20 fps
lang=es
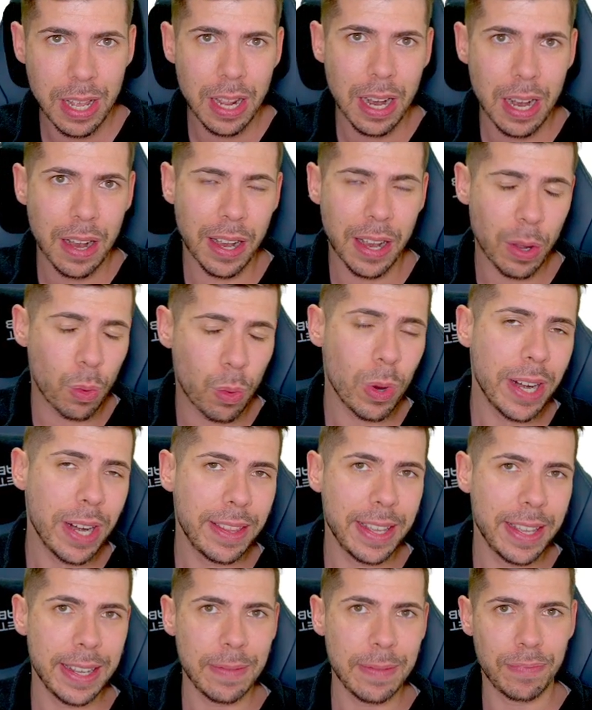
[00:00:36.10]

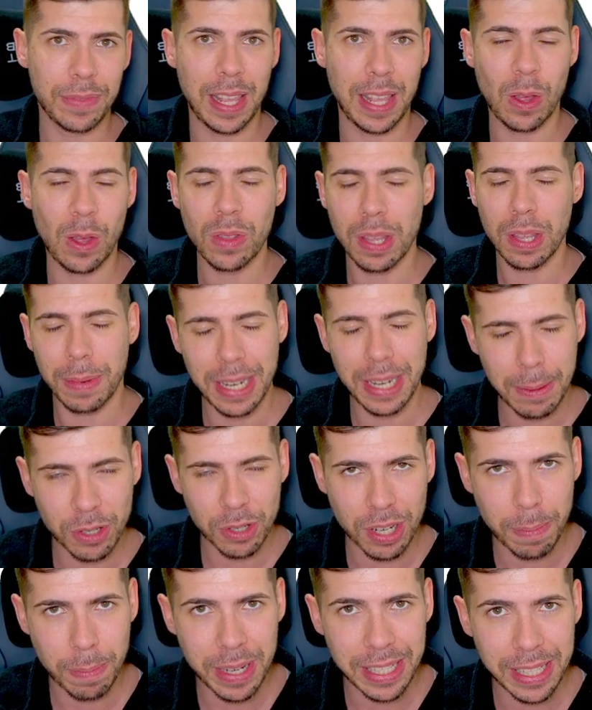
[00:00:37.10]
Recuerden de dónde venimos en
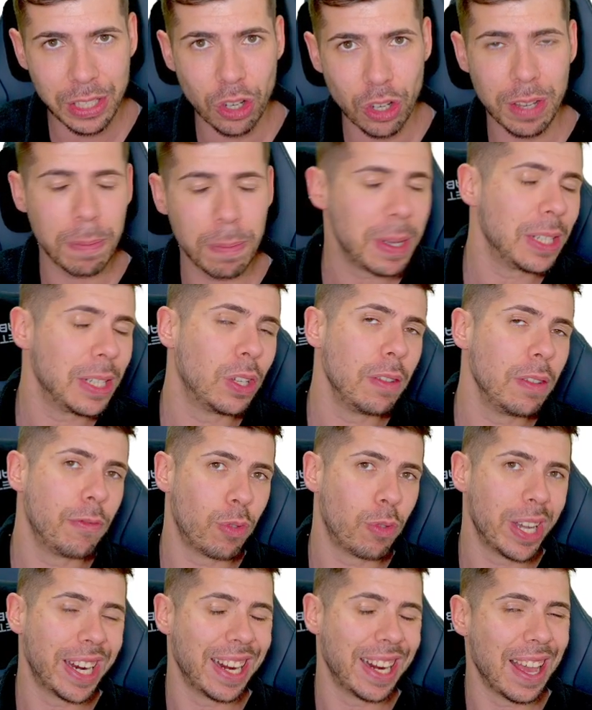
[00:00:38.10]
Bitcoin. Bitcoin fue
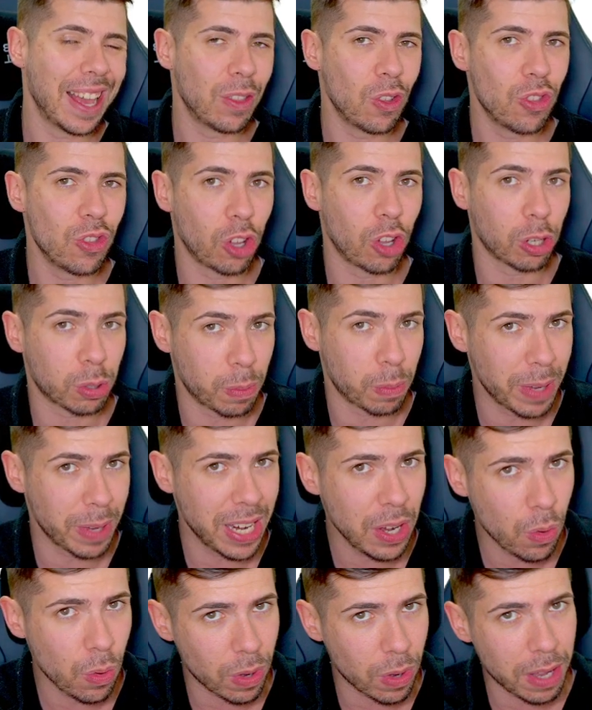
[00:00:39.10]
creado en
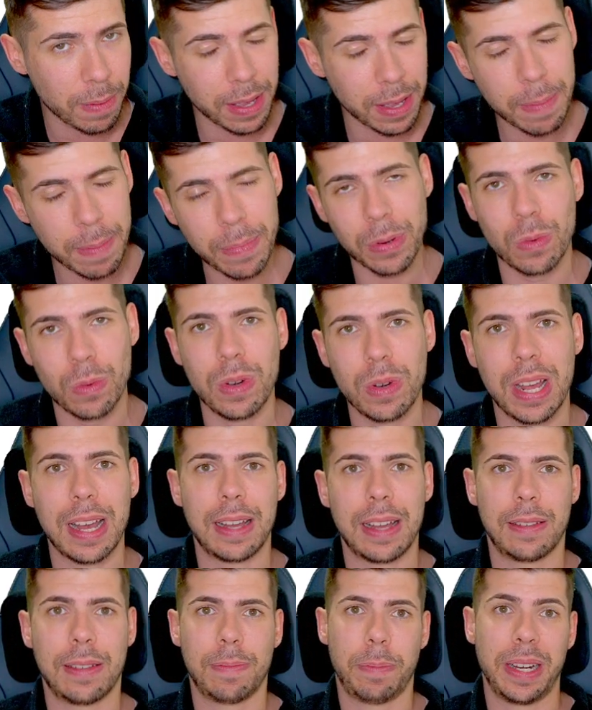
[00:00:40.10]
2009 por una
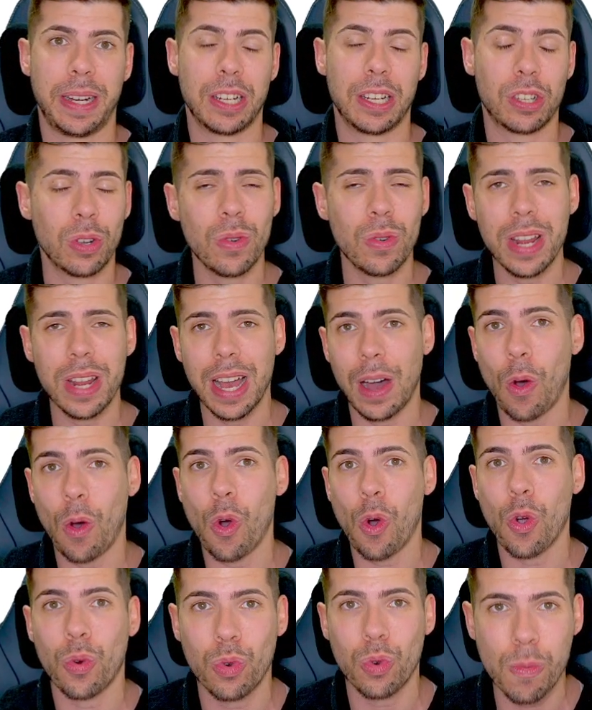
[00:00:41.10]
persona o
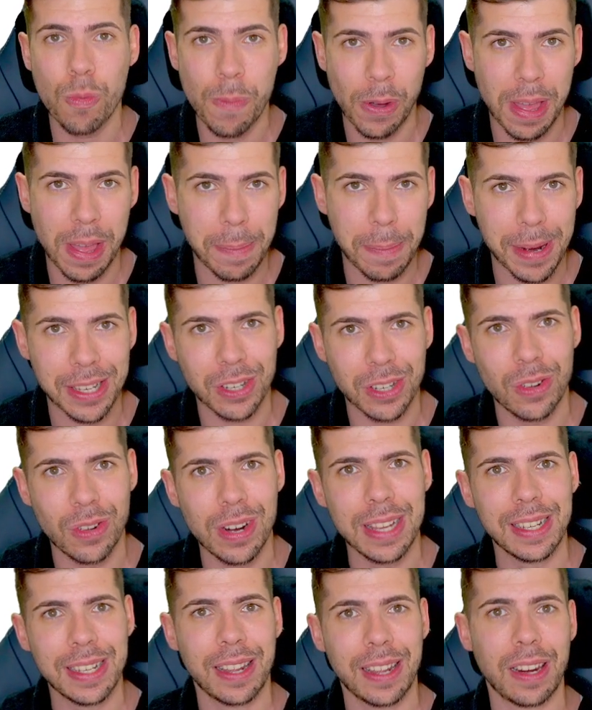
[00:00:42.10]
grupo de personas
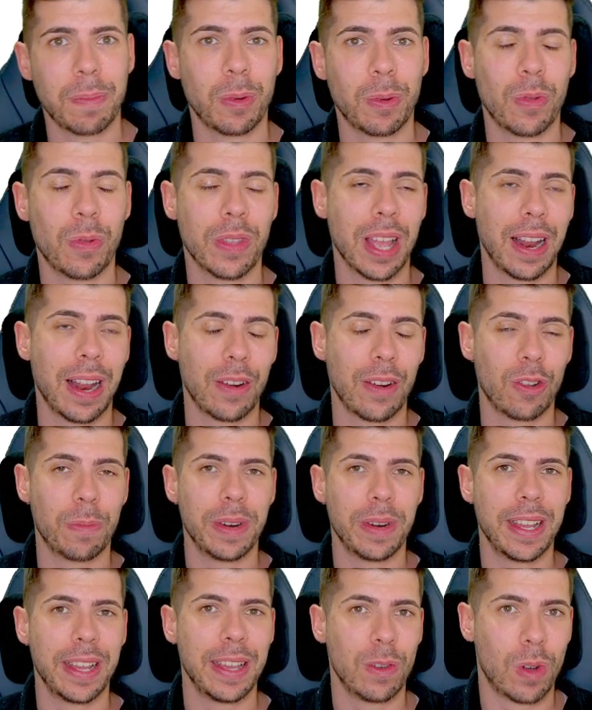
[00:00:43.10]
que respondían a
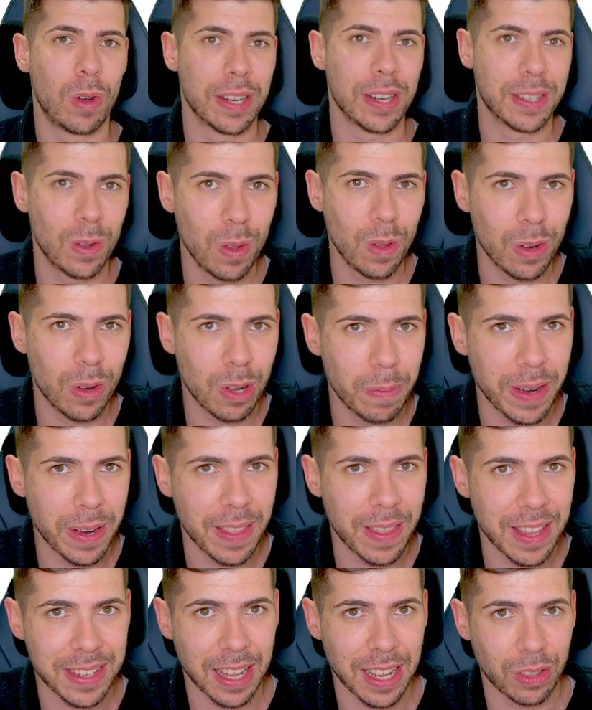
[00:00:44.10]
nombre o a pseudonombre de
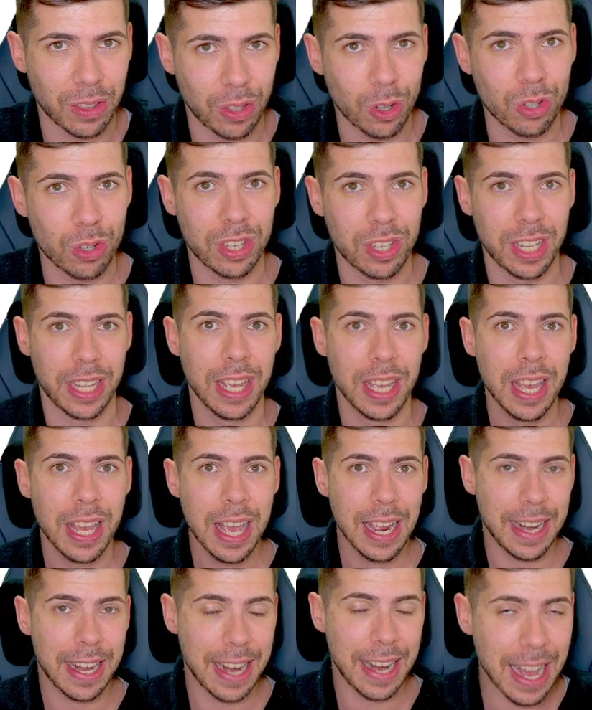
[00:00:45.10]
Satoshi
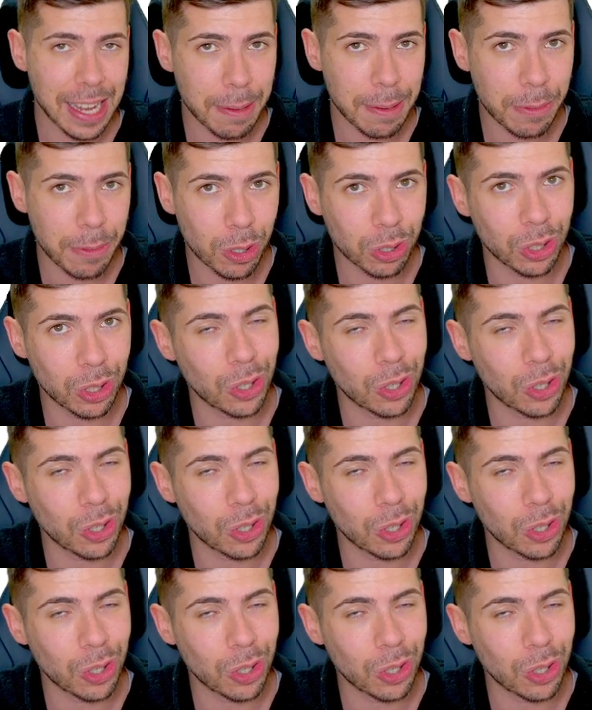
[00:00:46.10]
Nakamoto.